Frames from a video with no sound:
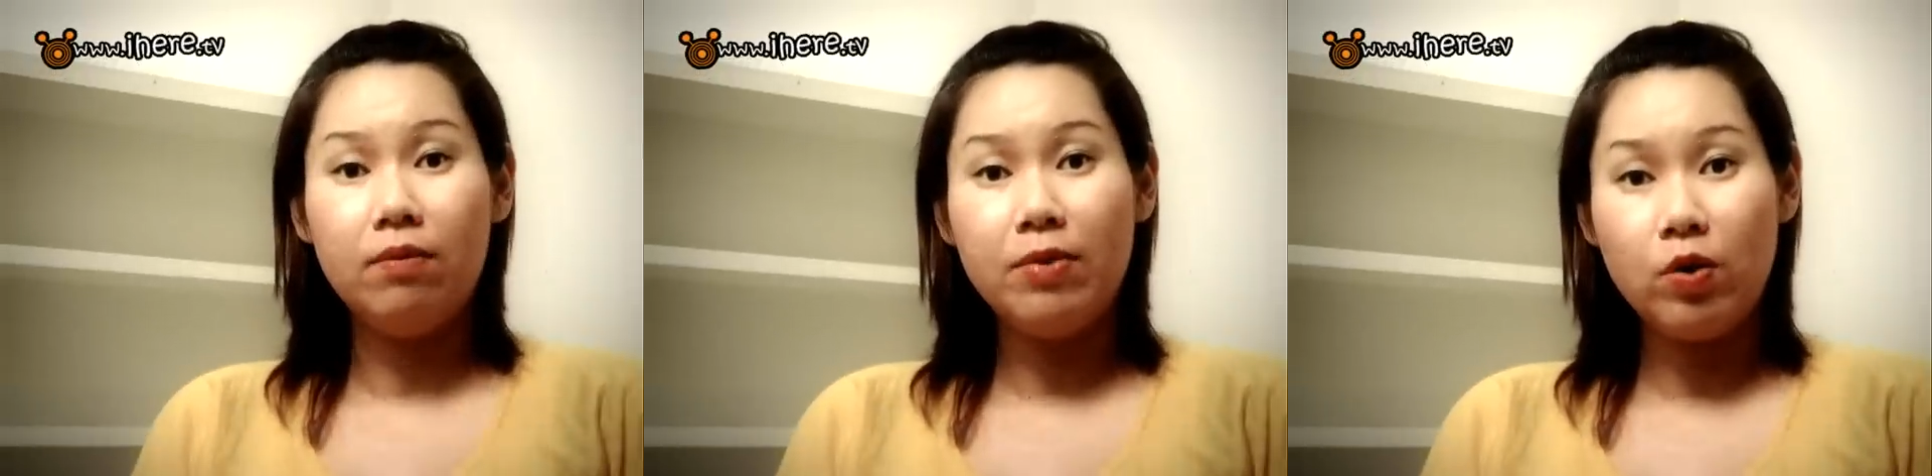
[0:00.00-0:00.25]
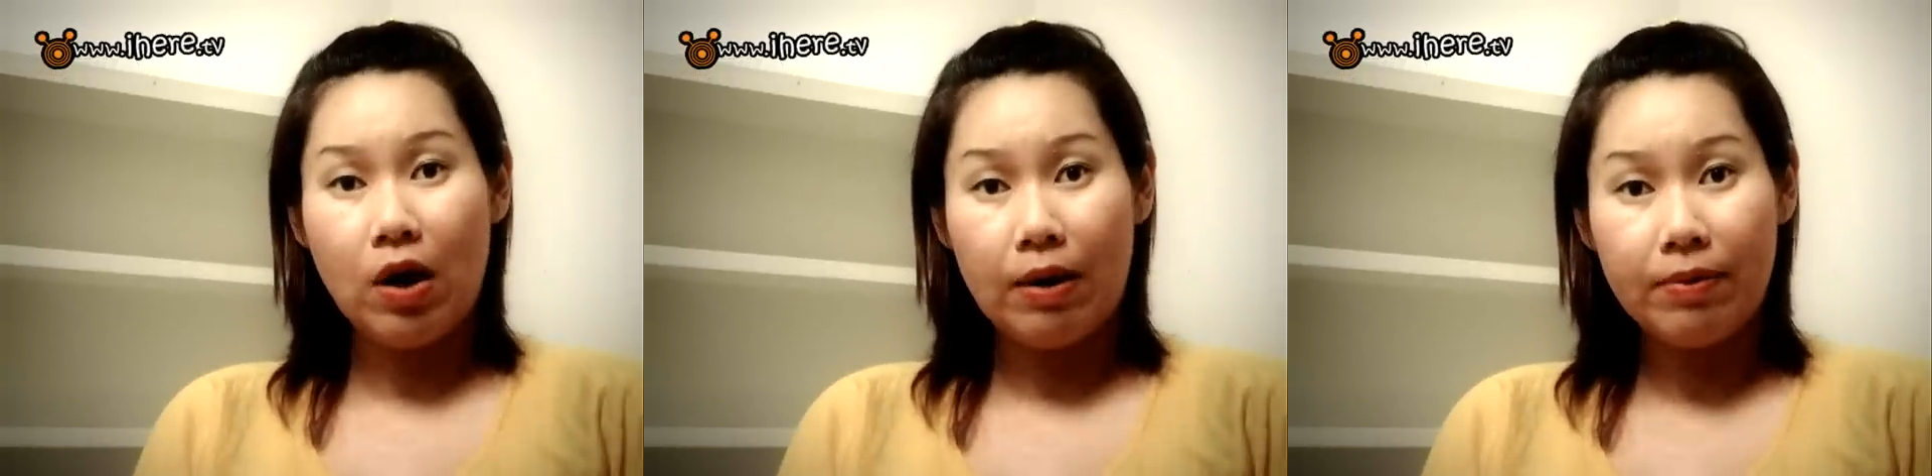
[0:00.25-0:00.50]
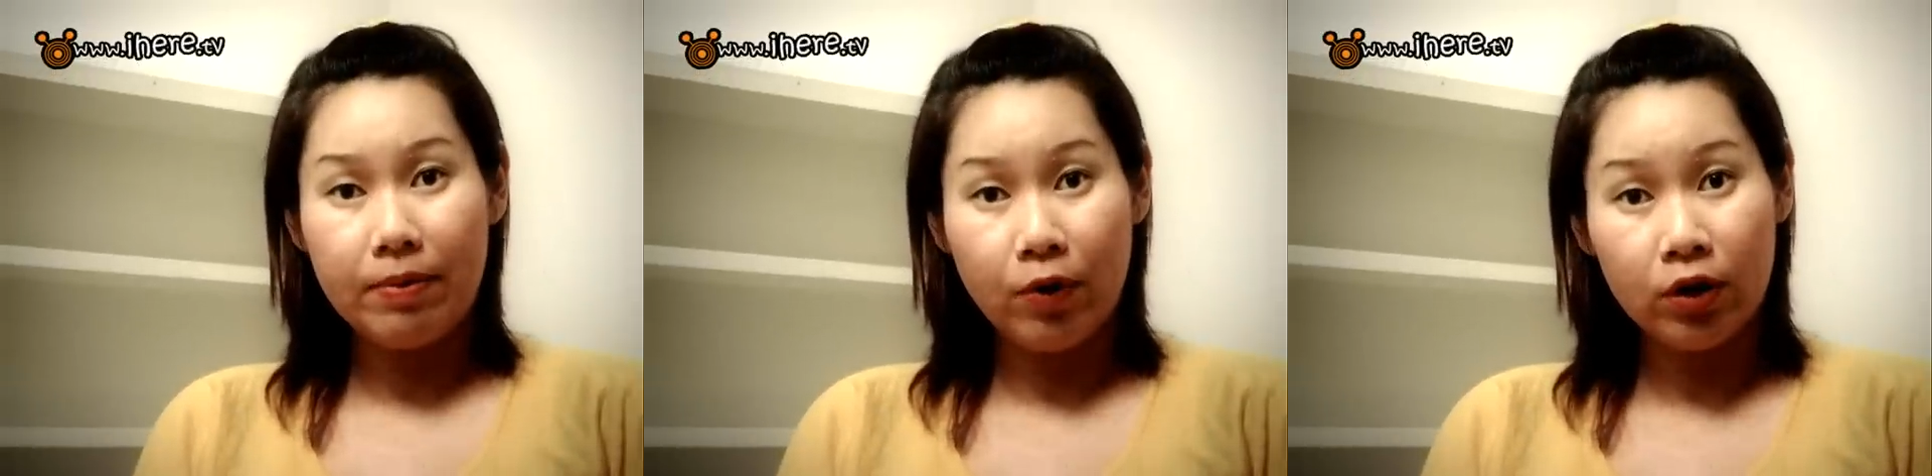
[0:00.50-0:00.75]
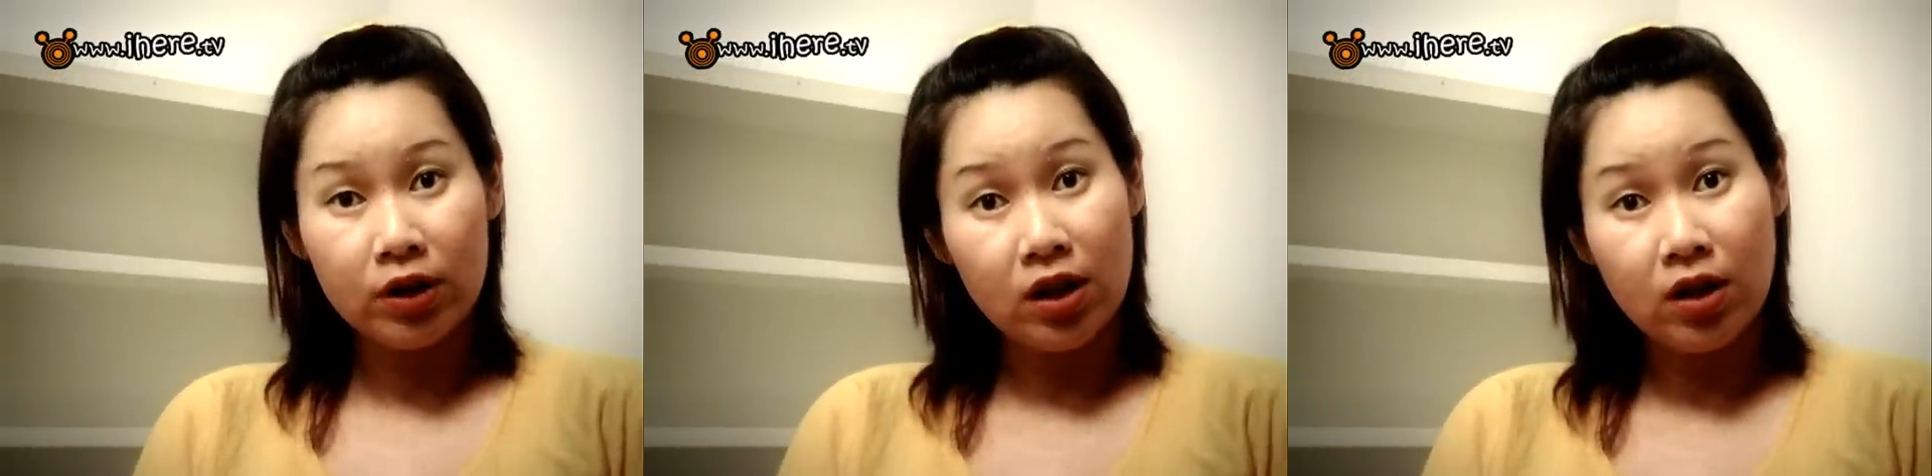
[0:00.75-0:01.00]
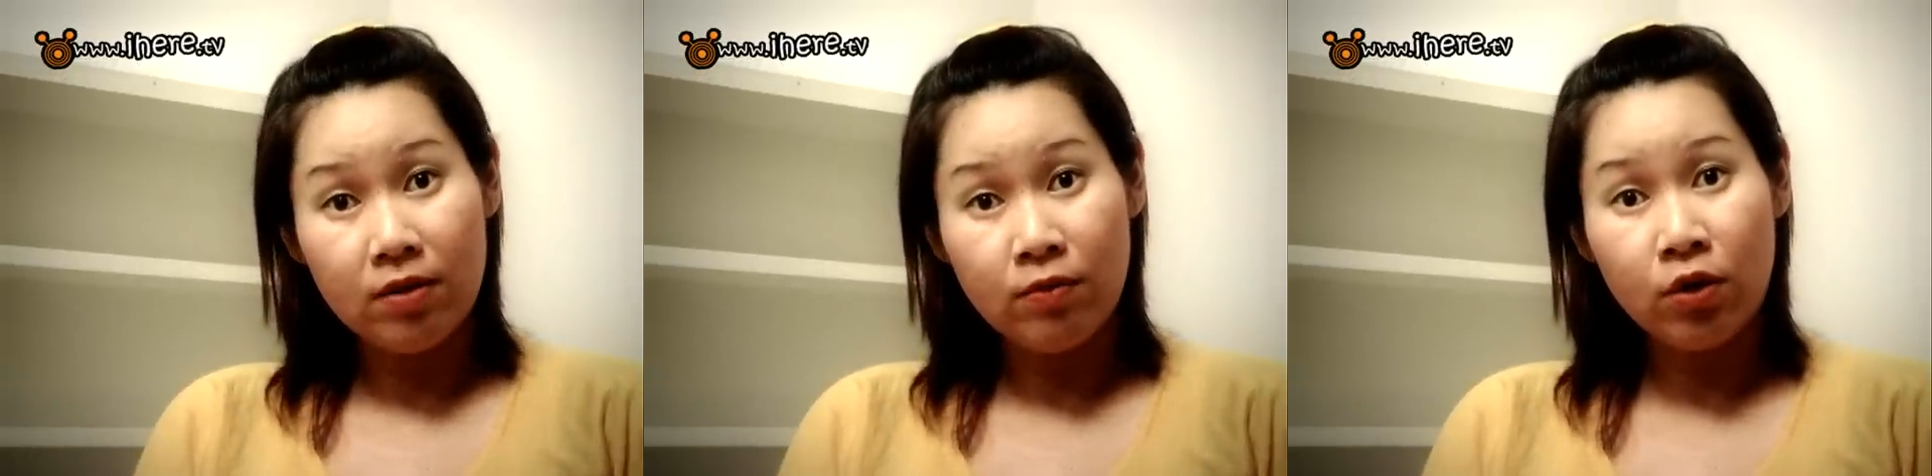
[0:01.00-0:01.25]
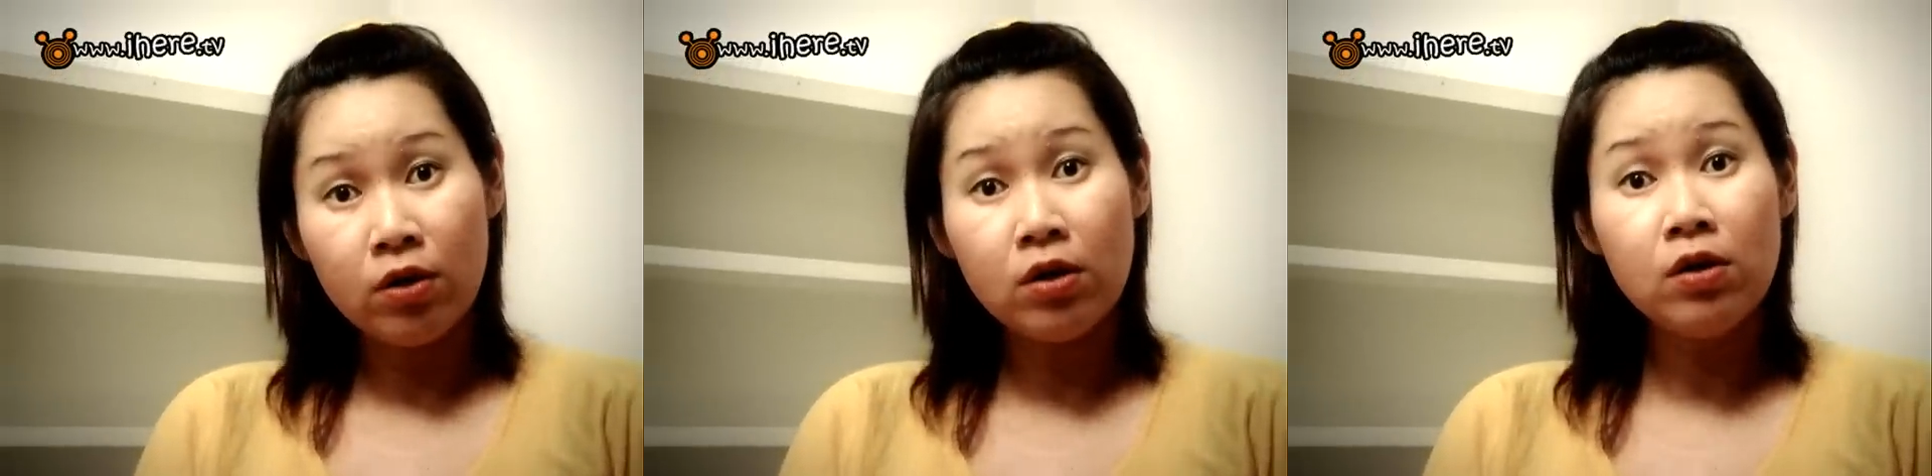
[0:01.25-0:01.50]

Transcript: มีความผิดปกติในมด